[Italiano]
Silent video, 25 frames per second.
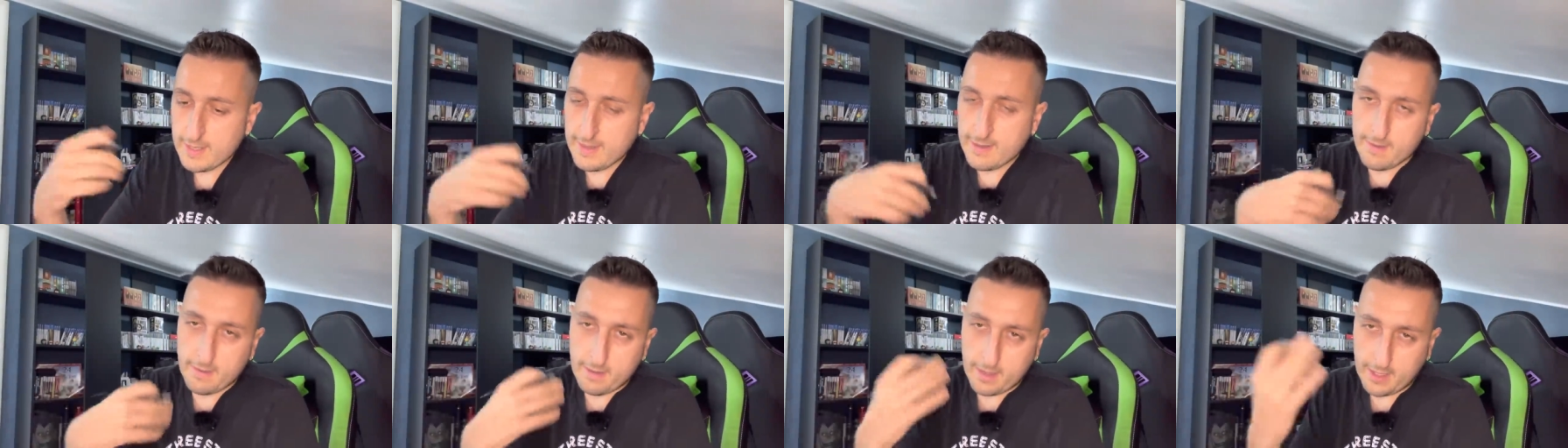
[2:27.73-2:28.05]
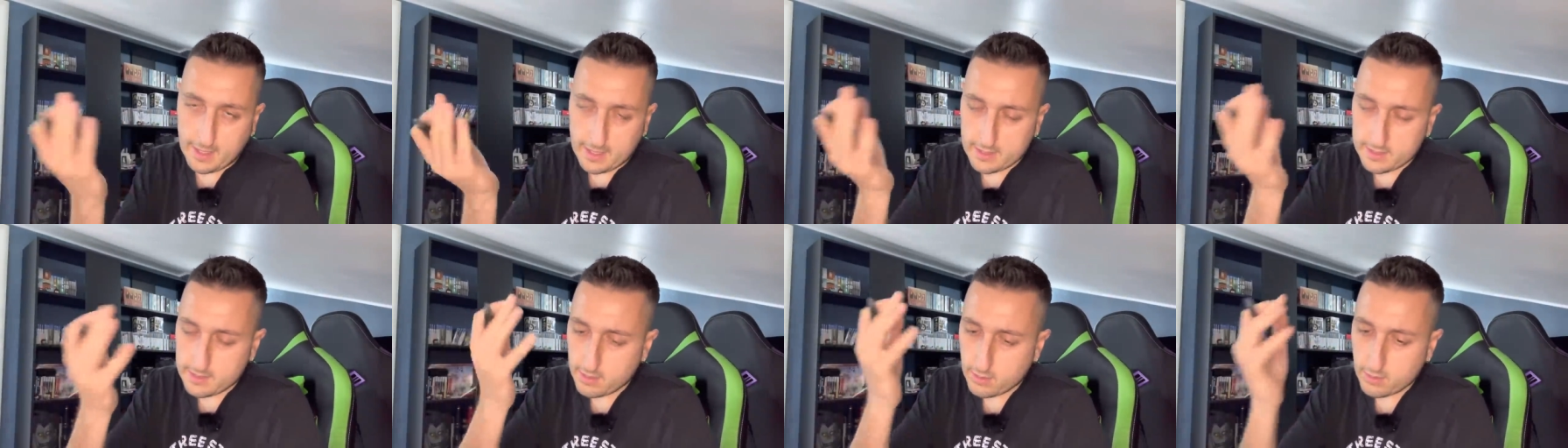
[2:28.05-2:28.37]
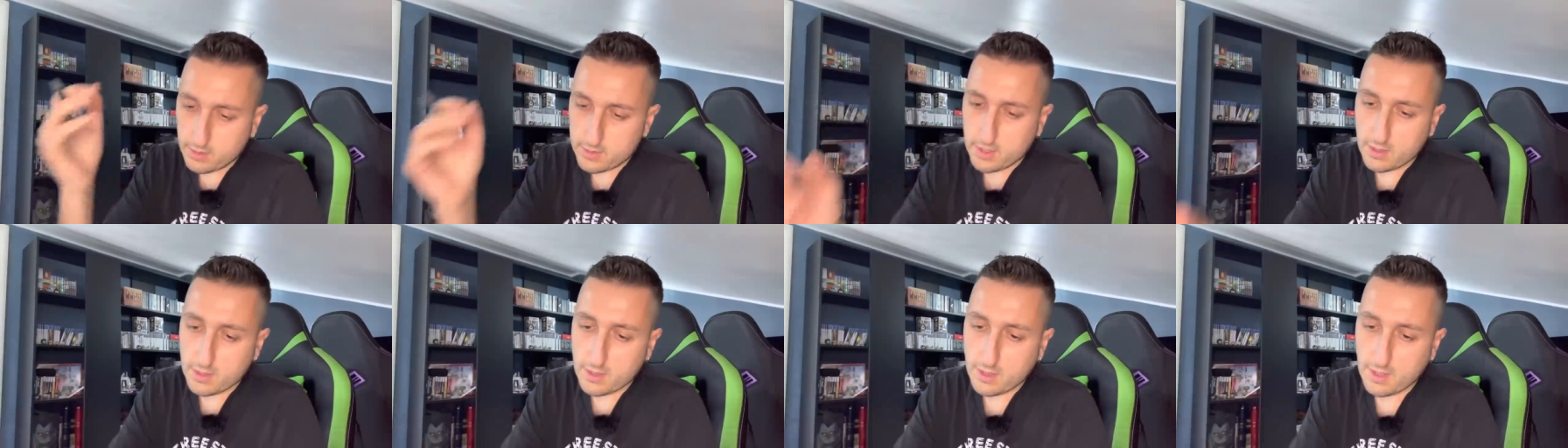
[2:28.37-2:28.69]
perché se no
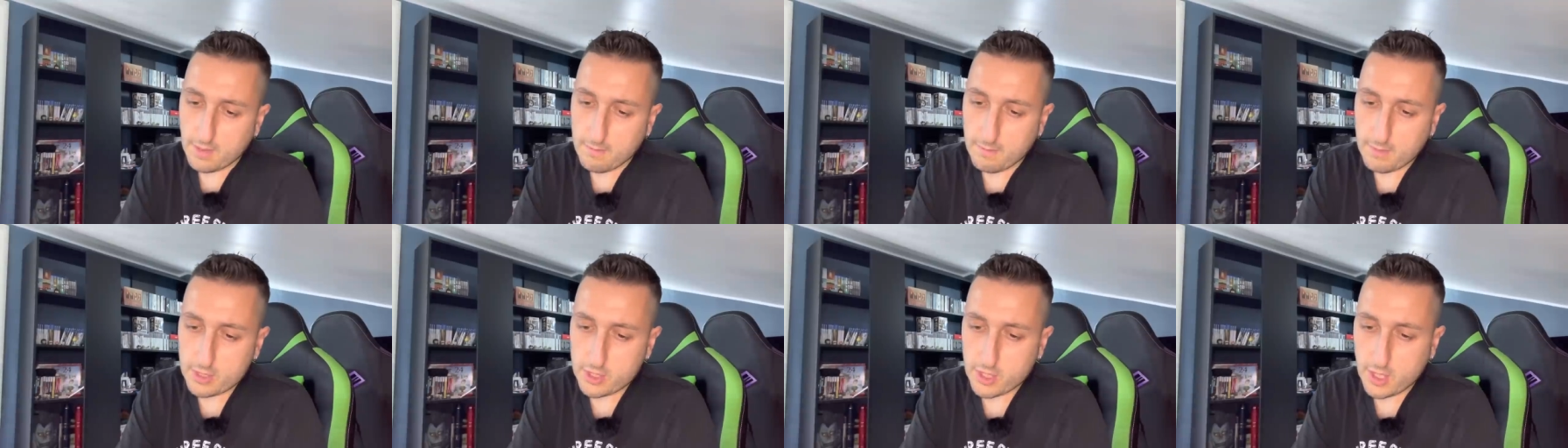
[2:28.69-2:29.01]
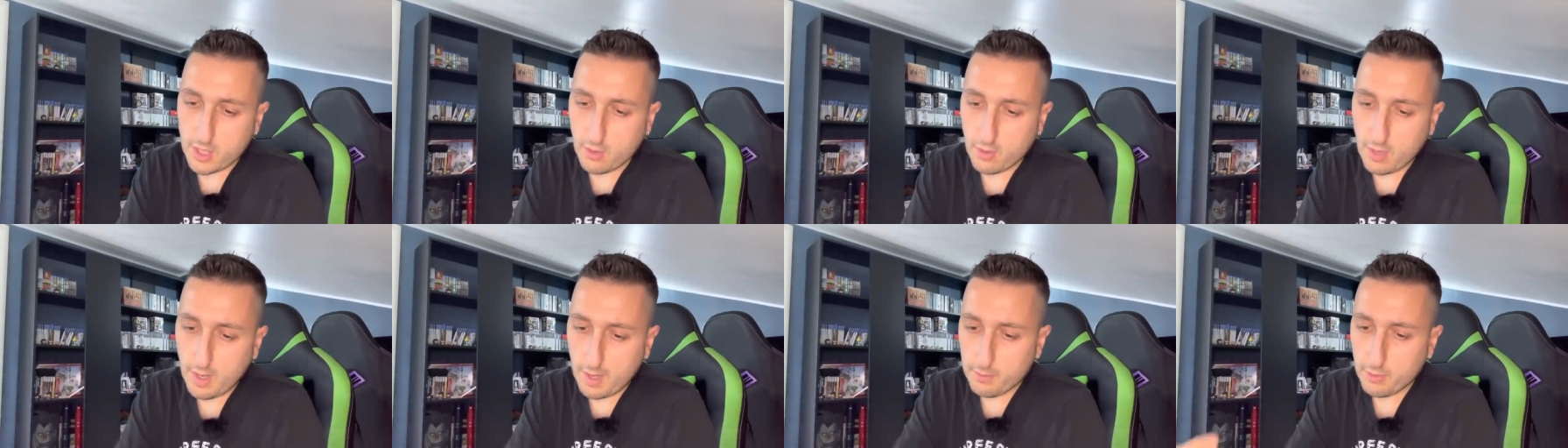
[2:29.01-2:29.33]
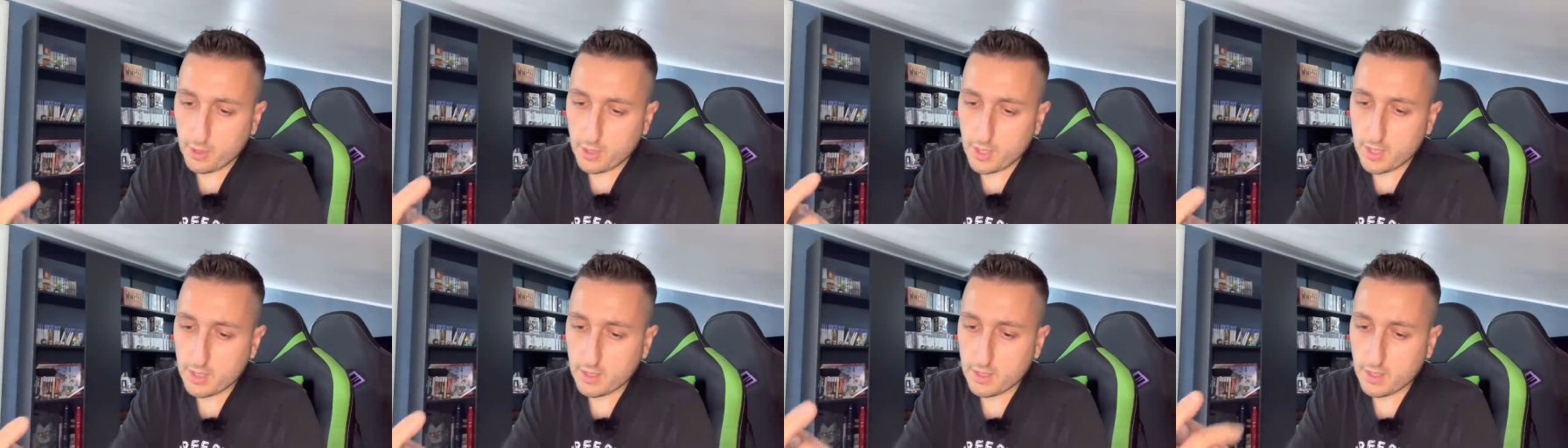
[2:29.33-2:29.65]
sentite in macello
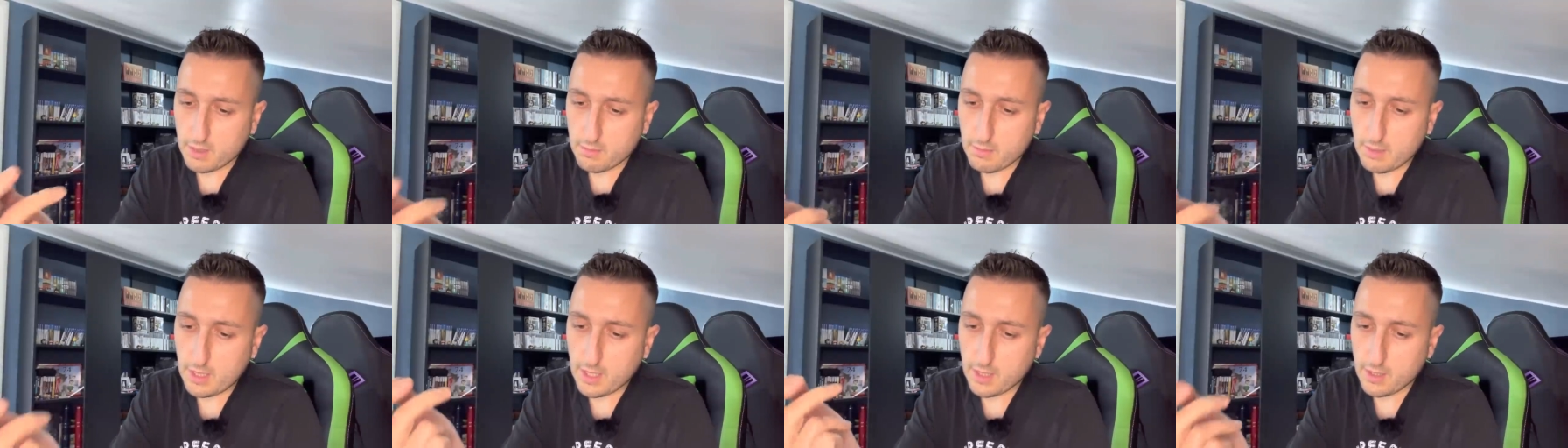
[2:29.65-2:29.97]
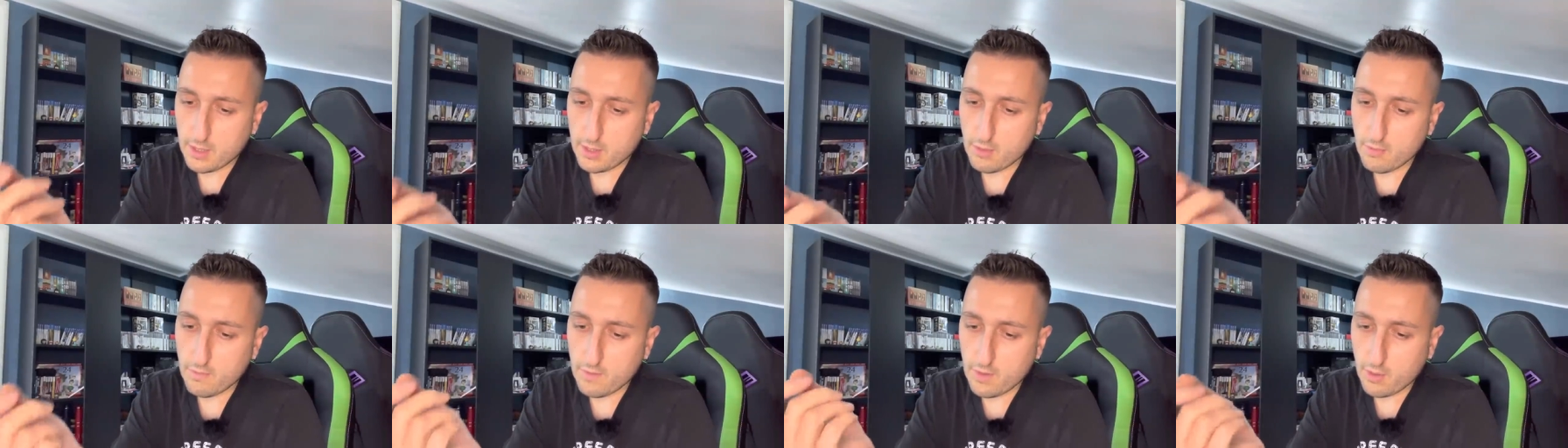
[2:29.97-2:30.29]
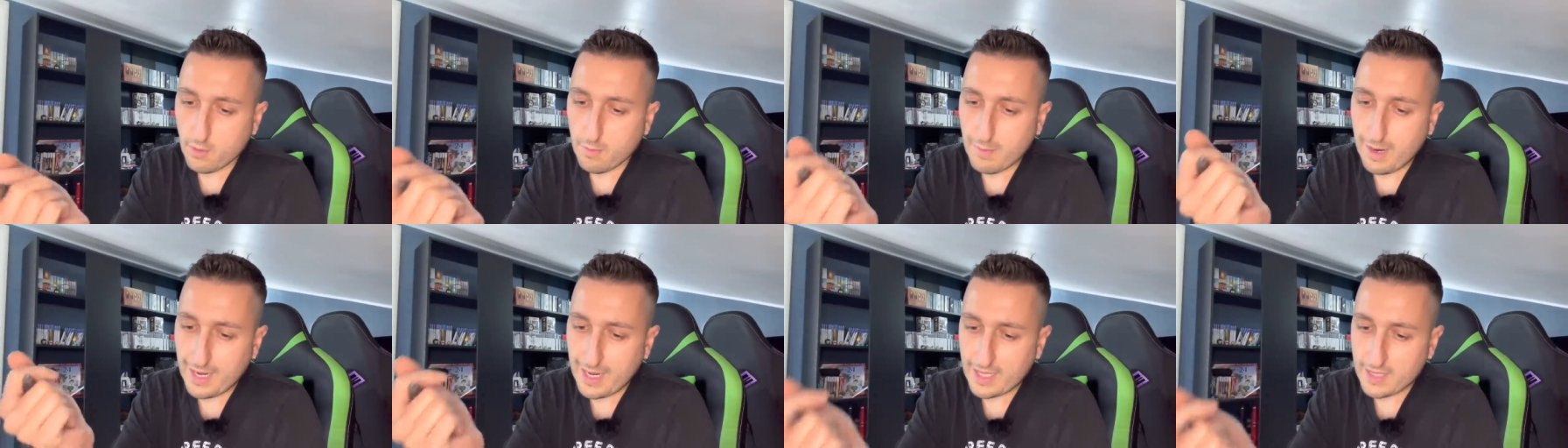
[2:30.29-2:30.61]
Napoli, Inter, Milano, Juve,
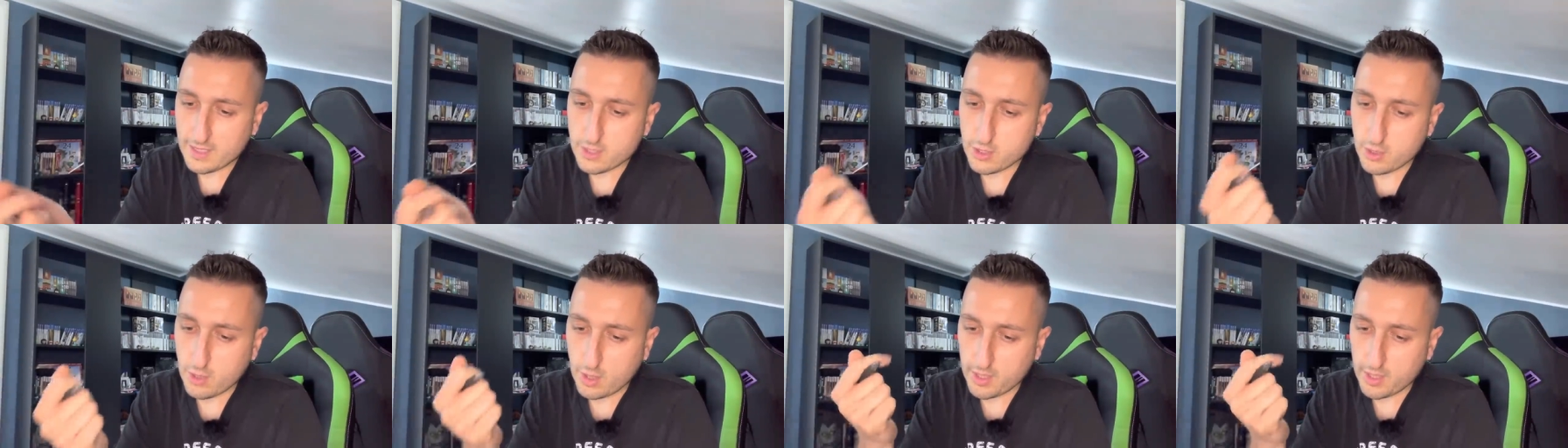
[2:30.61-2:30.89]
Roma, Lazio,